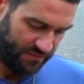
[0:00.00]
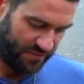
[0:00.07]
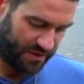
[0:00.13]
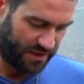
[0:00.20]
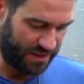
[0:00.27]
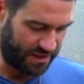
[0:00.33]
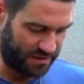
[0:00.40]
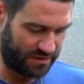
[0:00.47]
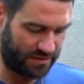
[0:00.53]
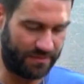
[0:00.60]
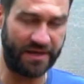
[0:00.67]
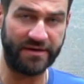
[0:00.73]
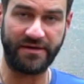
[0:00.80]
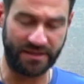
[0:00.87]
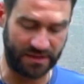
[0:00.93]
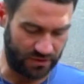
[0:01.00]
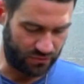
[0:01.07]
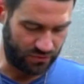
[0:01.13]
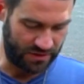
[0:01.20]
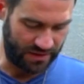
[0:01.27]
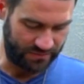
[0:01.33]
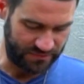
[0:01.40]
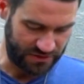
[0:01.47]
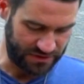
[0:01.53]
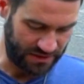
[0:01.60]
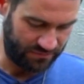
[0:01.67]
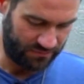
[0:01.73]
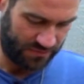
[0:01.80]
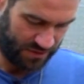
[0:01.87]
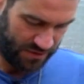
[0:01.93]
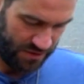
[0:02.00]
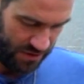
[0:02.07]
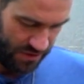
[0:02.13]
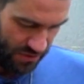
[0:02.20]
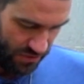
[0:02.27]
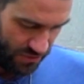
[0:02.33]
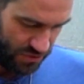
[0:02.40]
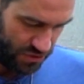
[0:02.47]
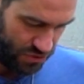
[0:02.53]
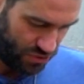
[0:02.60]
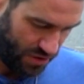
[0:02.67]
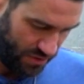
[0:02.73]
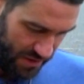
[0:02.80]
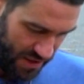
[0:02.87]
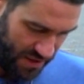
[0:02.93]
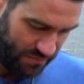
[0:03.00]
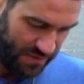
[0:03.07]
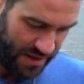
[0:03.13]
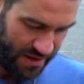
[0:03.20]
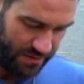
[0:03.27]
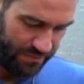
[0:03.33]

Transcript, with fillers: Fakat ben rende kullanmayacağım. Önce şöyle bir elimle